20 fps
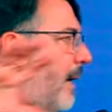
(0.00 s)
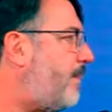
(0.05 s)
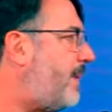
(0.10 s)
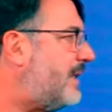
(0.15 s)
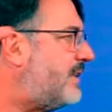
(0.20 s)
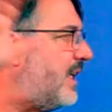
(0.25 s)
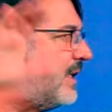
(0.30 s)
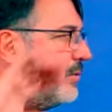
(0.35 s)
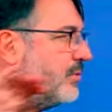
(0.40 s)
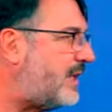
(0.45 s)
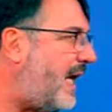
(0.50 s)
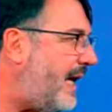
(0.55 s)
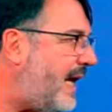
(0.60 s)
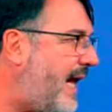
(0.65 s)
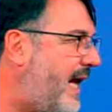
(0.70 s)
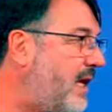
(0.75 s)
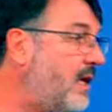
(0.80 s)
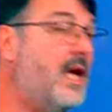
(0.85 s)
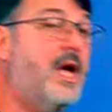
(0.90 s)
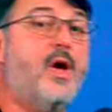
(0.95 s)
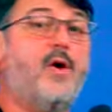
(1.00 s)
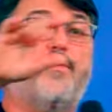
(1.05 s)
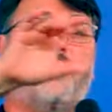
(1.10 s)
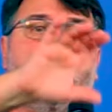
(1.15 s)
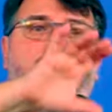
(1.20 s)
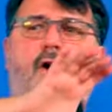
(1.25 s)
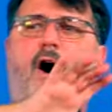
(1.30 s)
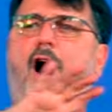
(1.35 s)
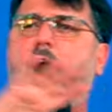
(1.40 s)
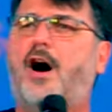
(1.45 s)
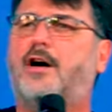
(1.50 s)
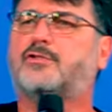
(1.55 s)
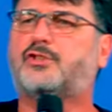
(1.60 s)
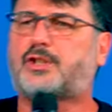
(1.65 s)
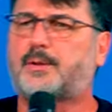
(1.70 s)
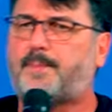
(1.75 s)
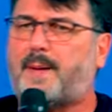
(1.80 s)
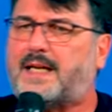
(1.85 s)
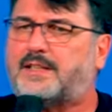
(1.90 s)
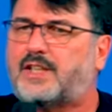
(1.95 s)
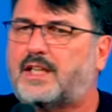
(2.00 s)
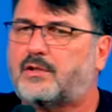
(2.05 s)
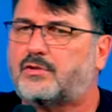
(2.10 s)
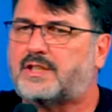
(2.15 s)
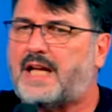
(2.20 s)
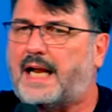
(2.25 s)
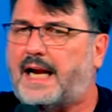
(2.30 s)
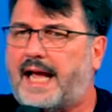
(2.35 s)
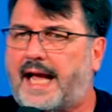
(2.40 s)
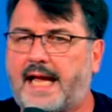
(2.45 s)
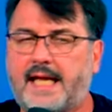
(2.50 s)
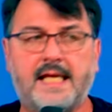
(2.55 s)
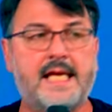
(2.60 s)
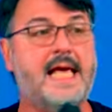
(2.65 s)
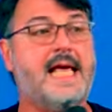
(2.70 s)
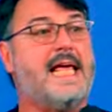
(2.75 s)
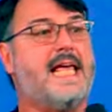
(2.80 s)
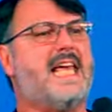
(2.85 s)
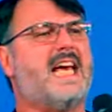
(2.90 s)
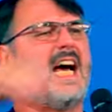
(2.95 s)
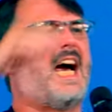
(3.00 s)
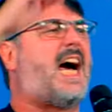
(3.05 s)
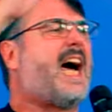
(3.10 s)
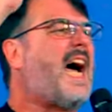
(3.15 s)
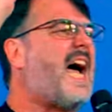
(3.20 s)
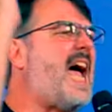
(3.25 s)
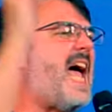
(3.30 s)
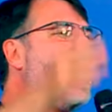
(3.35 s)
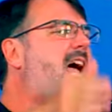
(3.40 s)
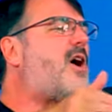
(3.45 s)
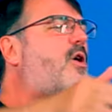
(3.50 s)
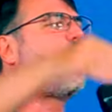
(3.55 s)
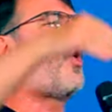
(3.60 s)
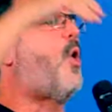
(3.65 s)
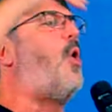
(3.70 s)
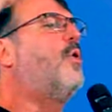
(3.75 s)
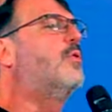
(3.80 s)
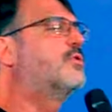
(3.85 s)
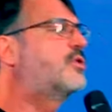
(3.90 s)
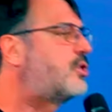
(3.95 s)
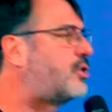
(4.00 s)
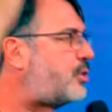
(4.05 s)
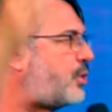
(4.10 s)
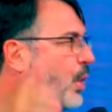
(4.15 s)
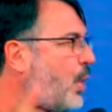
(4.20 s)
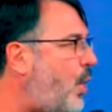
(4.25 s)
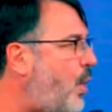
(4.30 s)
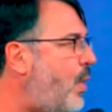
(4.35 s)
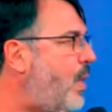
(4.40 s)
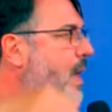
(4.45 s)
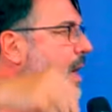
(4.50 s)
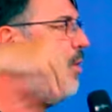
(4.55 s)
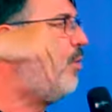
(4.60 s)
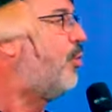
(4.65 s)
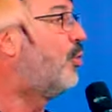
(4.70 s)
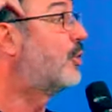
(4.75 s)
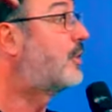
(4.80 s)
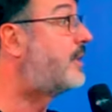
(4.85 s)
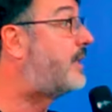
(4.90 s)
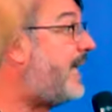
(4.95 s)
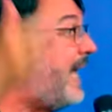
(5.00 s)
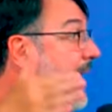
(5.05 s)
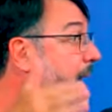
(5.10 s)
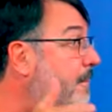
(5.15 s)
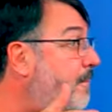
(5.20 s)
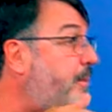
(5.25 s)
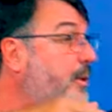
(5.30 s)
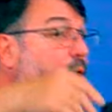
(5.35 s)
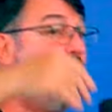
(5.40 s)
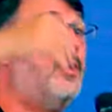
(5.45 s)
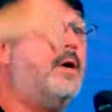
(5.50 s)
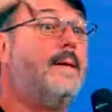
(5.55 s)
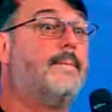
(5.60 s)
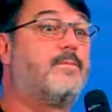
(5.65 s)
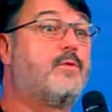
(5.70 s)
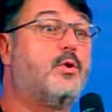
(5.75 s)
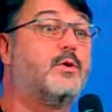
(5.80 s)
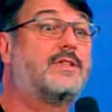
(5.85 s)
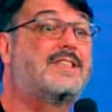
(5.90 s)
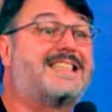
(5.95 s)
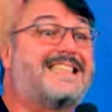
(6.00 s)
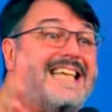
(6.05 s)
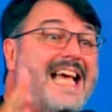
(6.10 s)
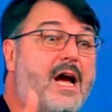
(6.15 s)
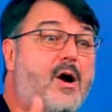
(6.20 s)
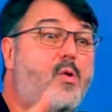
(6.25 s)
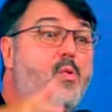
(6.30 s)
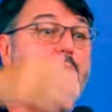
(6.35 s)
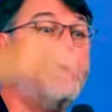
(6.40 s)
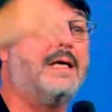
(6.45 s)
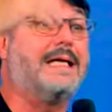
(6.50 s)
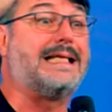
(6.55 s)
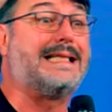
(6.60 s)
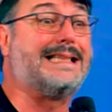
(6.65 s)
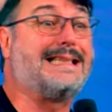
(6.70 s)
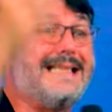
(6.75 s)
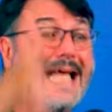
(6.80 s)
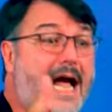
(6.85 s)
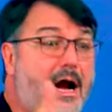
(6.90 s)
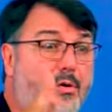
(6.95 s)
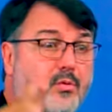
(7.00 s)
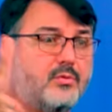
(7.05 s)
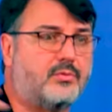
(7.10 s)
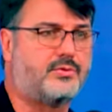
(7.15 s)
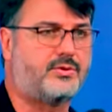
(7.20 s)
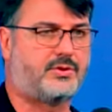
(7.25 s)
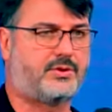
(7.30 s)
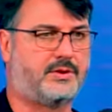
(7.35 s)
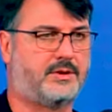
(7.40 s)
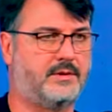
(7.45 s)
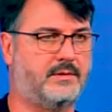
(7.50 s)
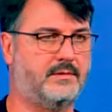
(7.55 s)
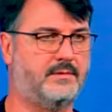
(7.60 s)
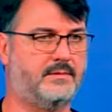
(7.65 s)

para Jerusalém, volte para Jerusalém e reconstruam o templo do seu Deus.